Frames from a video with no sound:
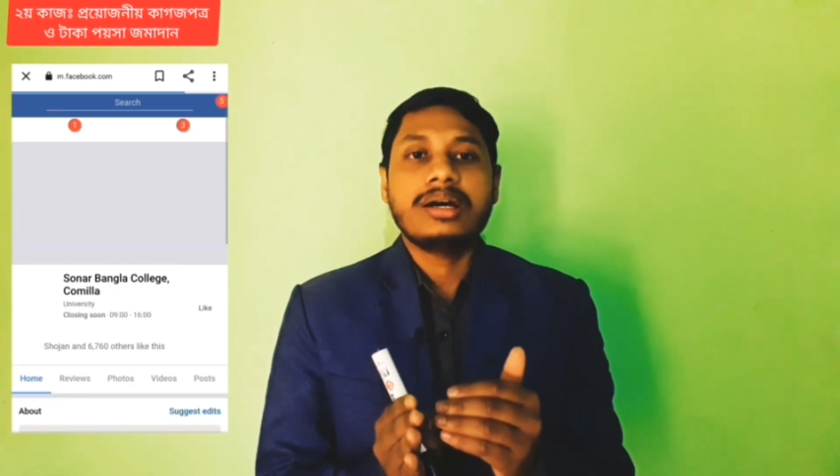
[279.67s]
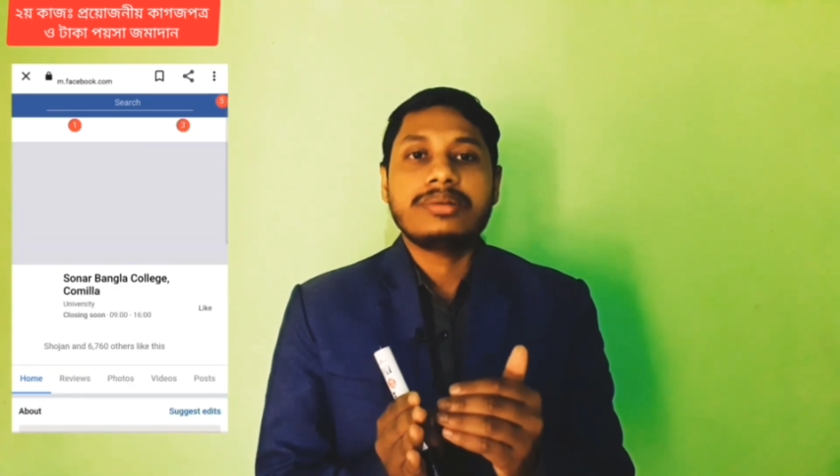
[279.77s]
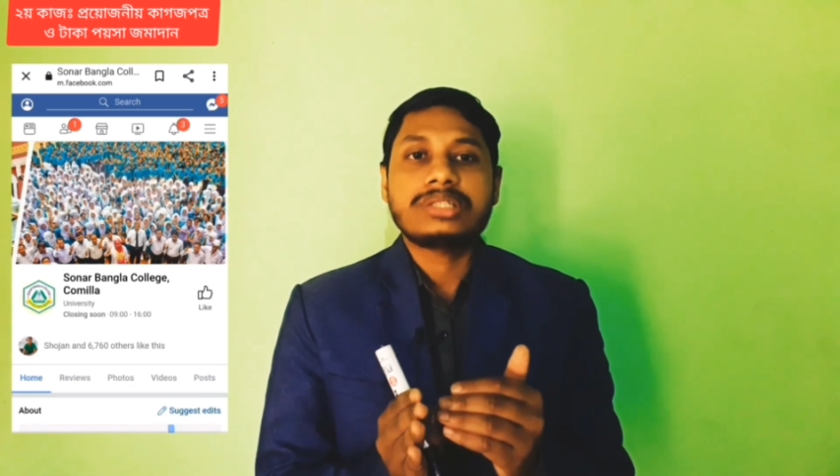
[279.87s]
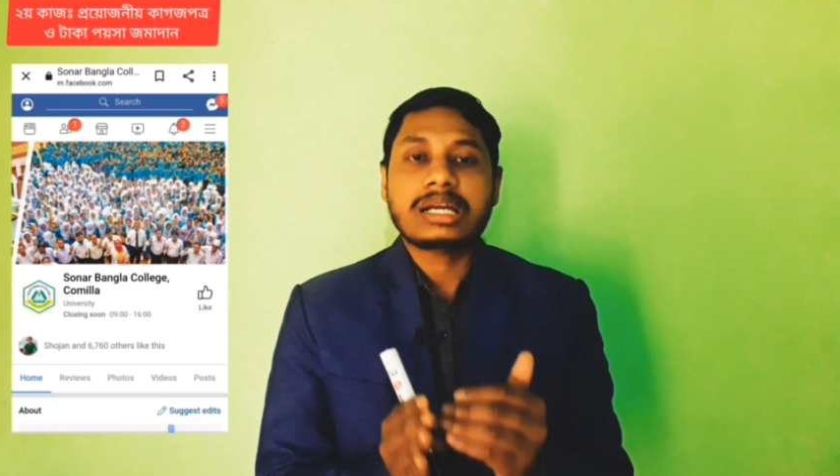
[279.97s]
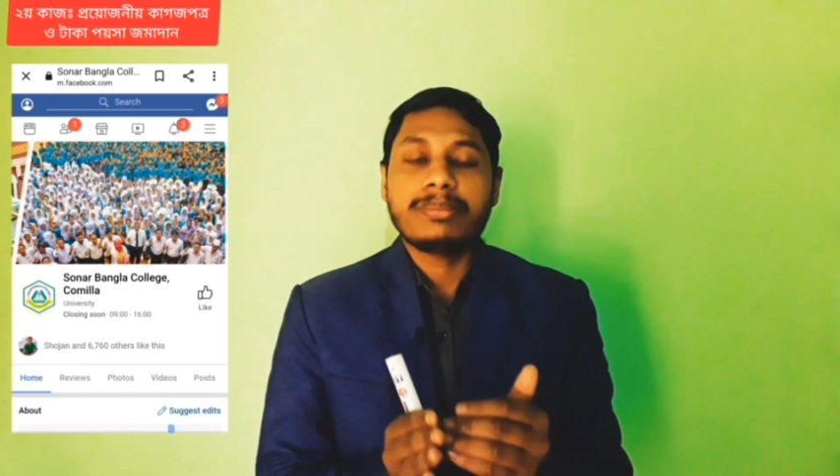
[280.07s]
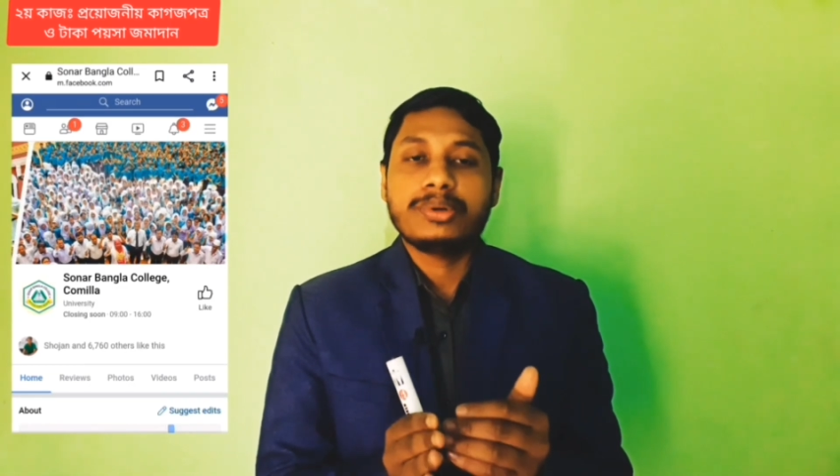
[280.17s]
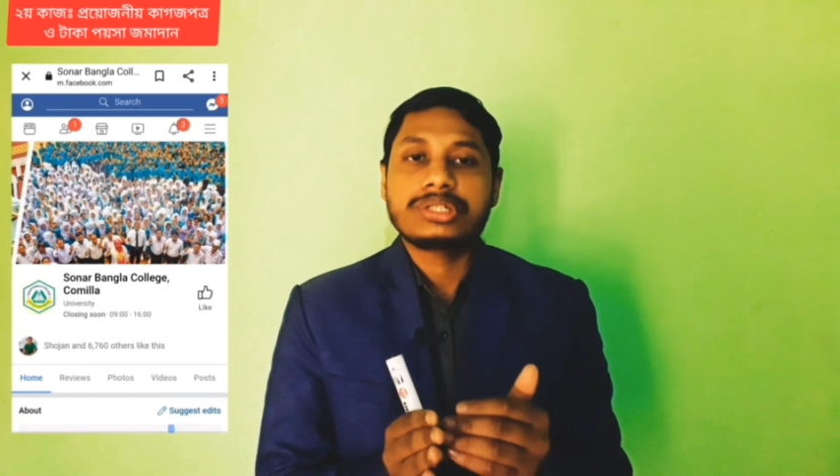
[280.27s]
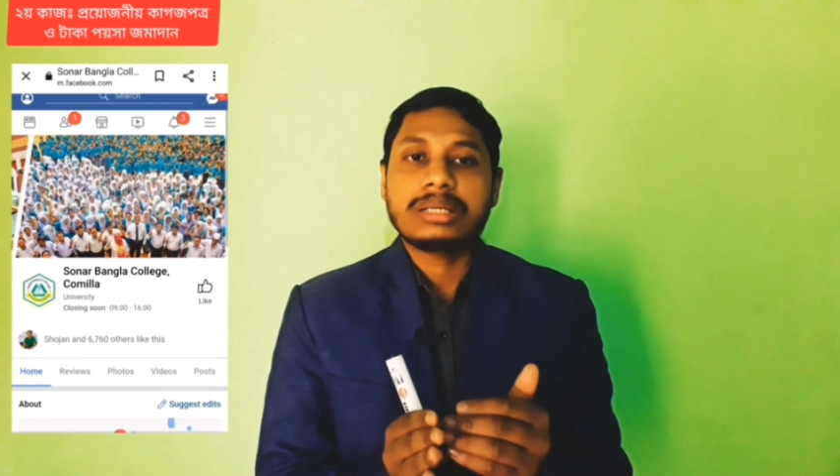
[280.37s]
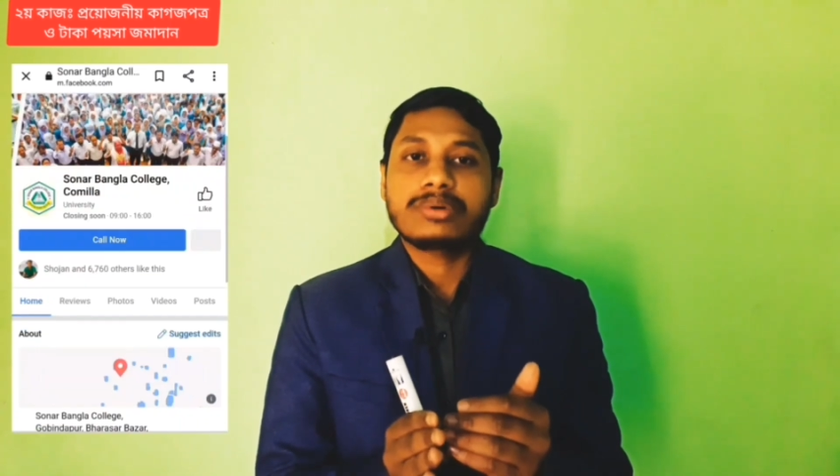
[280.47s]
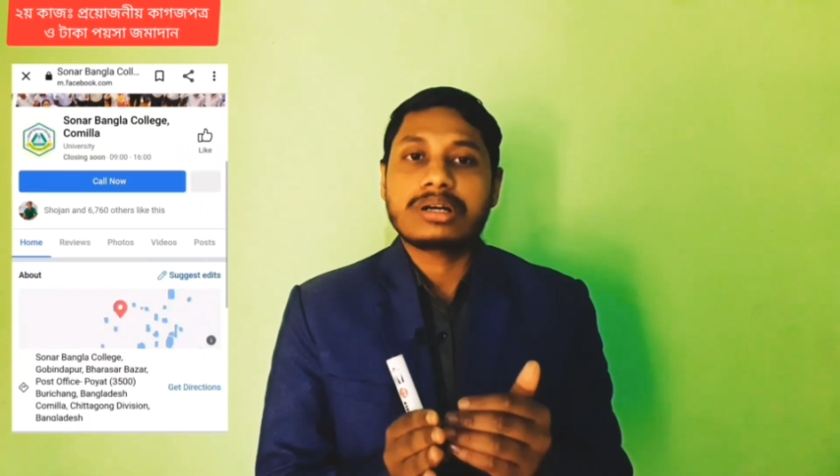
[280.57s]
টাকা পয়সা
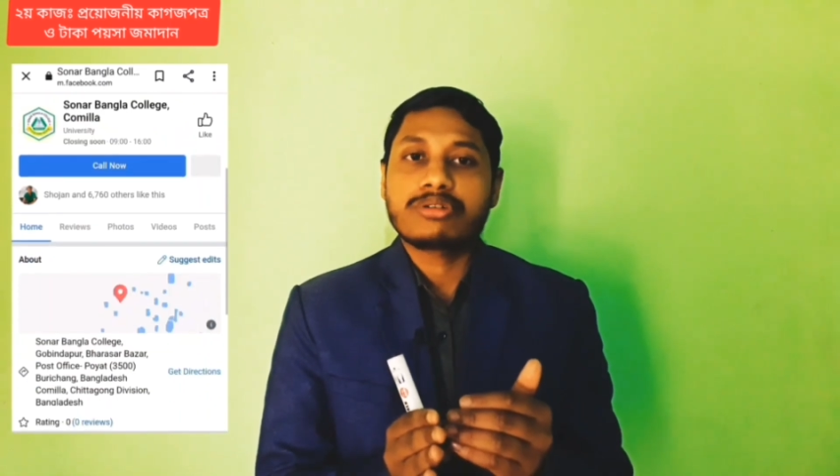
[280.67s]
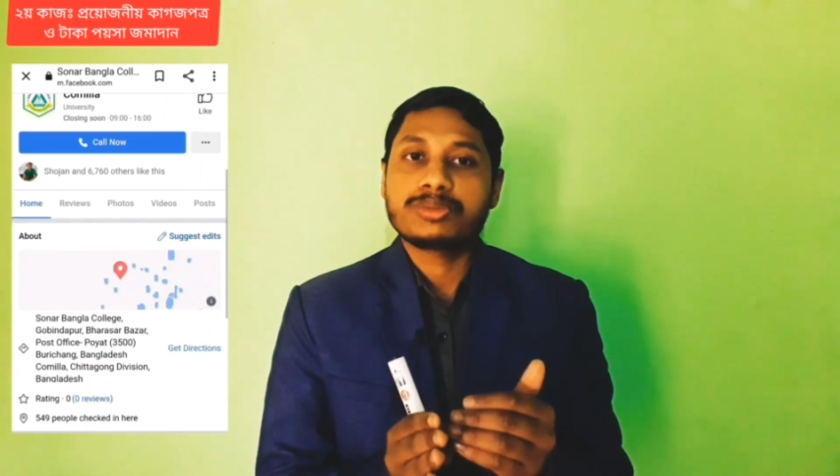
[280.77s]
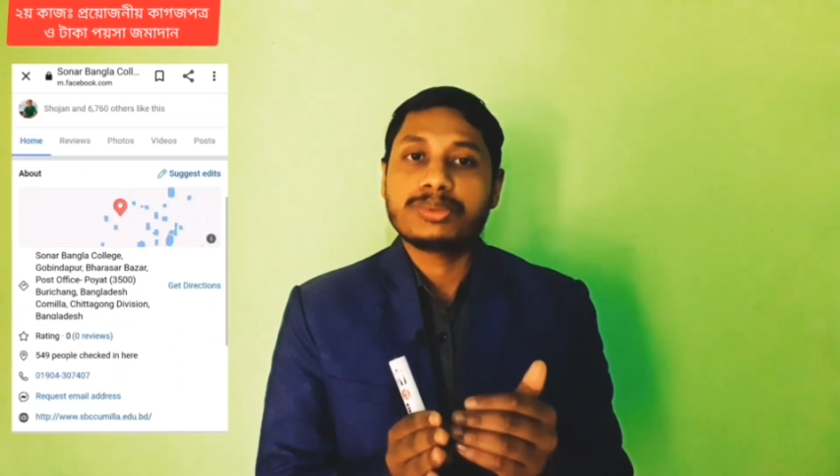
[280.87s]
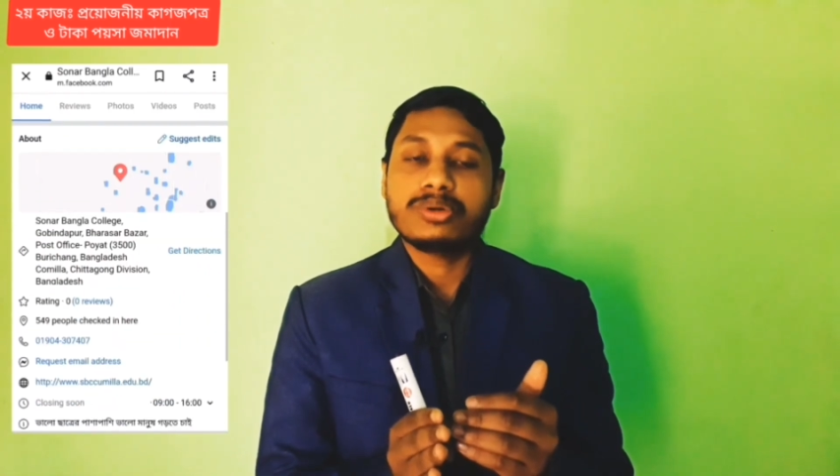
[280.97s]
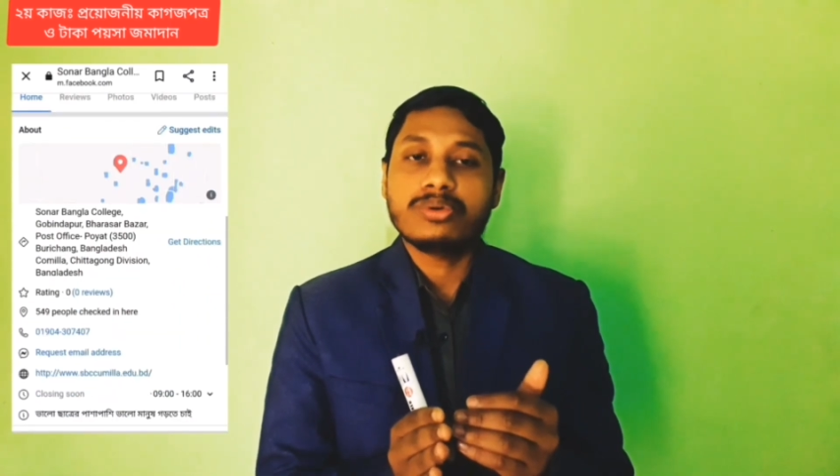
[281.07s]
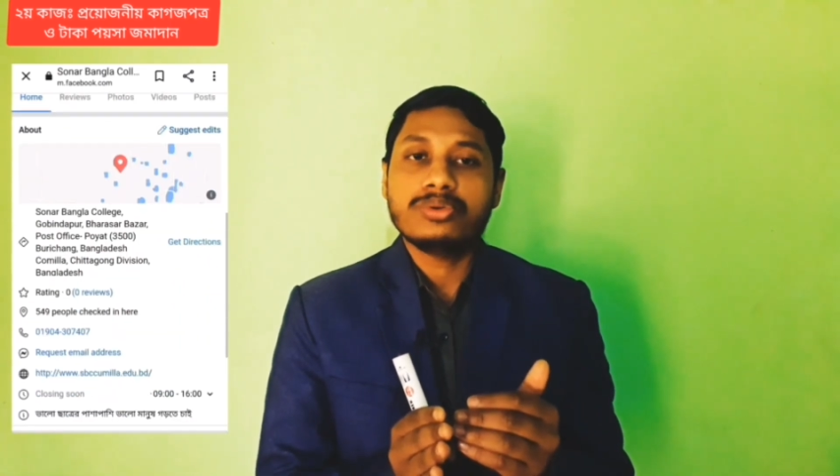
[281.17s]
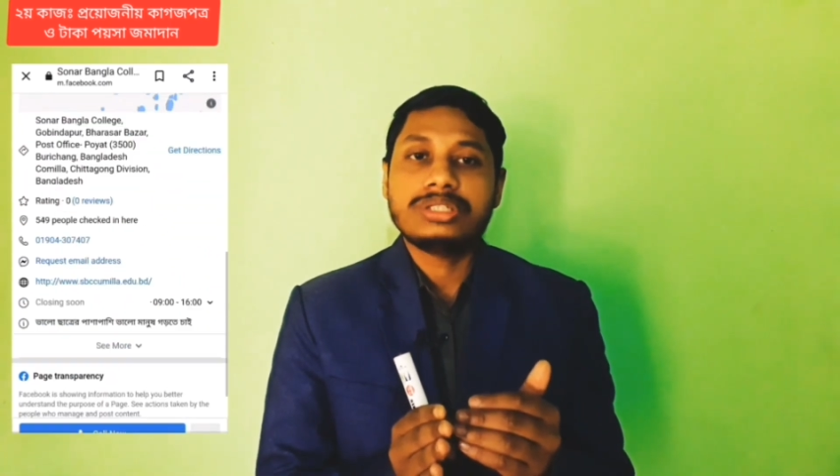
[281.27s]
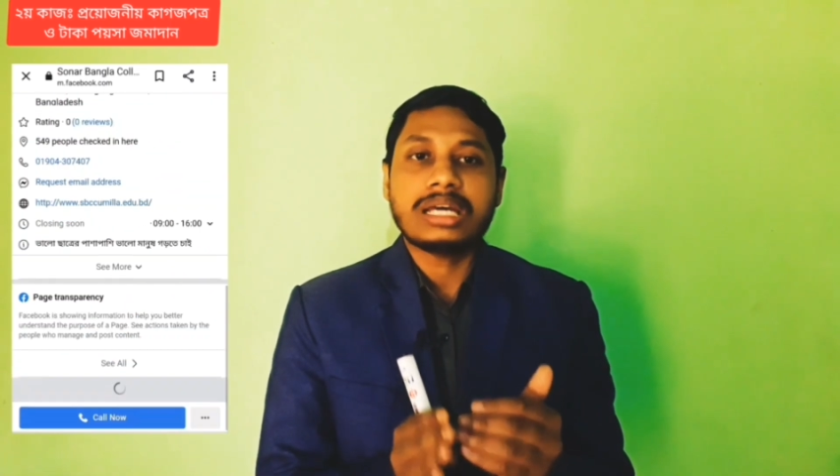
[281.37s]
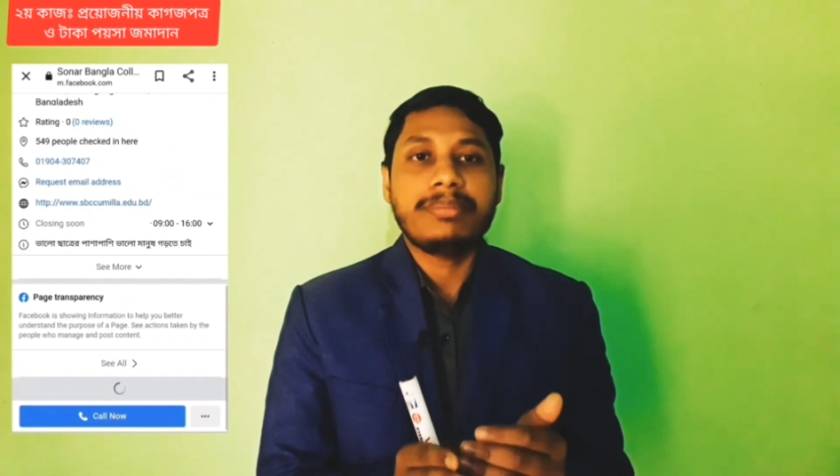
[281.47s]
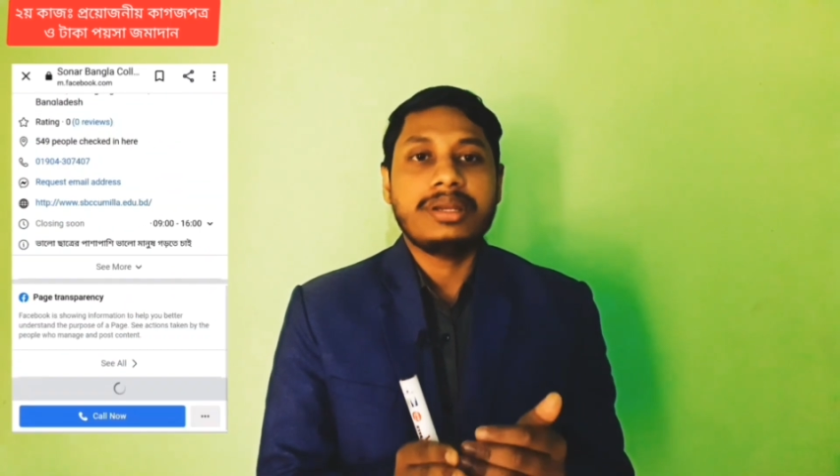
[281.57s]
এবং কাগজপত্রগুলো
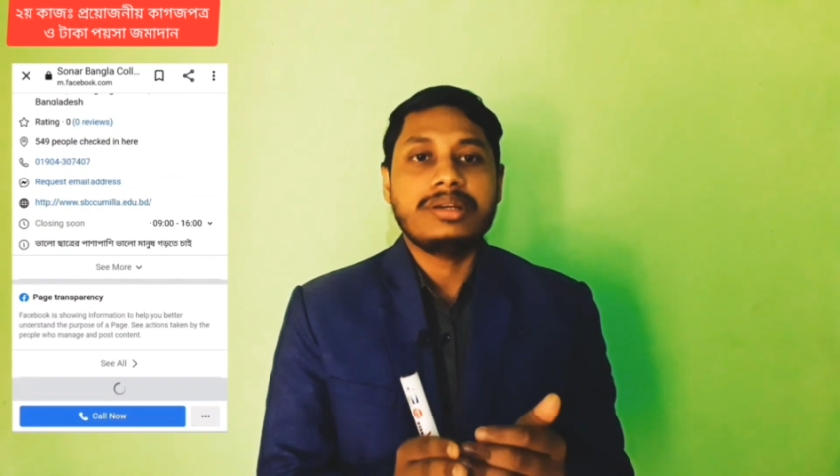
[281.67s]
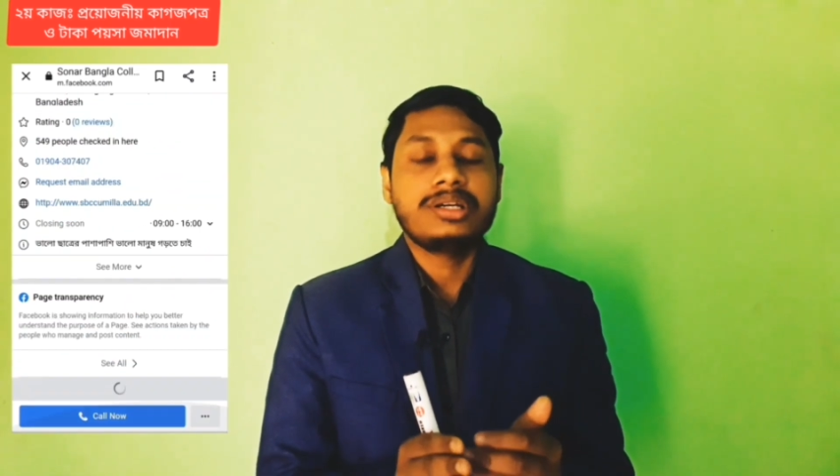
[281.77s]
জানবেন